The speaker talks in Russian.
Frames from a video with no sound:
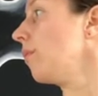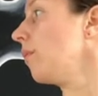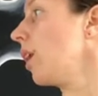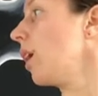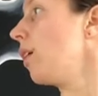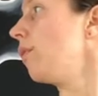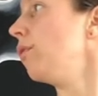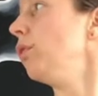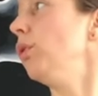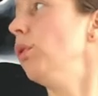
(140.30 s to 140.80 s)

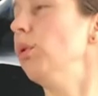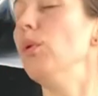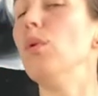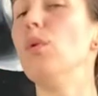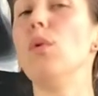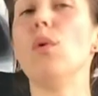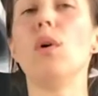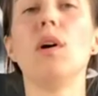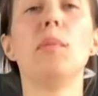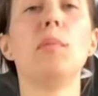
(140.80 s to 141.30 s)

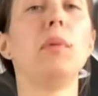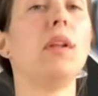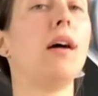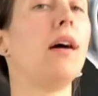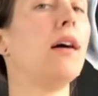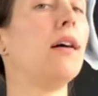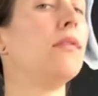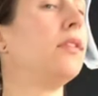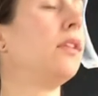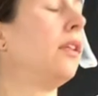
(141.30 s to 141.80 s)
Вдох
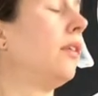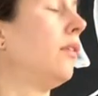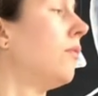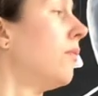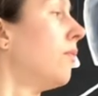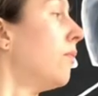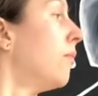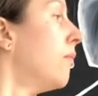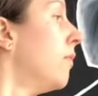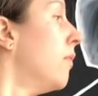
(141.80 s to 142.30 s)
плавный
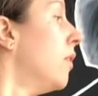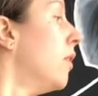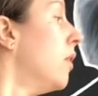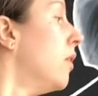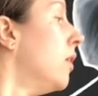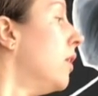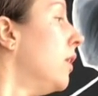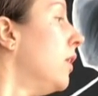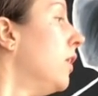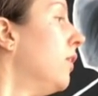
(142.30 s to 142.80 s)

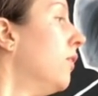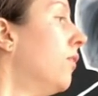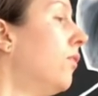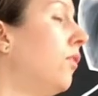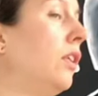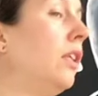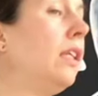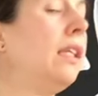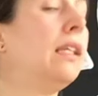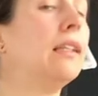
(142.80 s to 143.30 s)
и
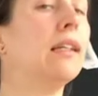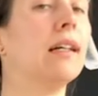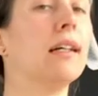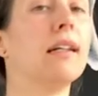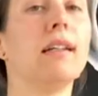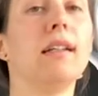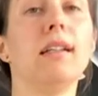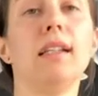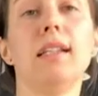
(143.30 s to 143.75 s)
выдох.